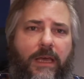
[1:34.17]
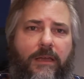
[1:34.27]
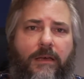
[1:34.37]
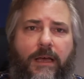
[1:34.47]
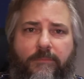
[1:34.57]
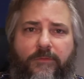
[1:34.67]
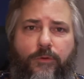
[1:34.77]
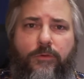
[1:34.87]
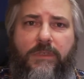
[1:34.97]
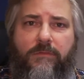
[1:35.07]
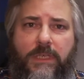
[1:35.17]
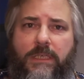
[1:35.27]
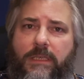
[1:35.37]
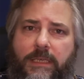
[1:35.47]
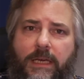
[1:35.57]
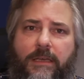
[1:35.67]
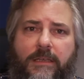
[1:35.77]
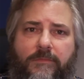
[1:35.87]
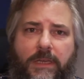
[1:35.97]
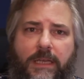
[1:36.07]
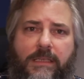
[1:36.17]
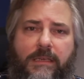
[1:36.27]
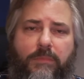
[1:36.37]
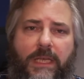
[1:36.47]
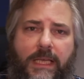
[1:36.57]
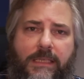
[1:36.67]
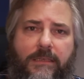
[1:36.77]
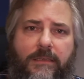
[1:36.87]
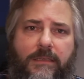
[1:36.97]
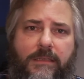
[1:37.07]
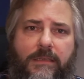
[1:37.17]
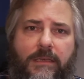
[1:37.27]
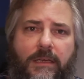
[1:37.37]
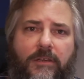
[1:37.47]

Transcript: einer Abführungspflicht hier an das Finanzamt belastet ist,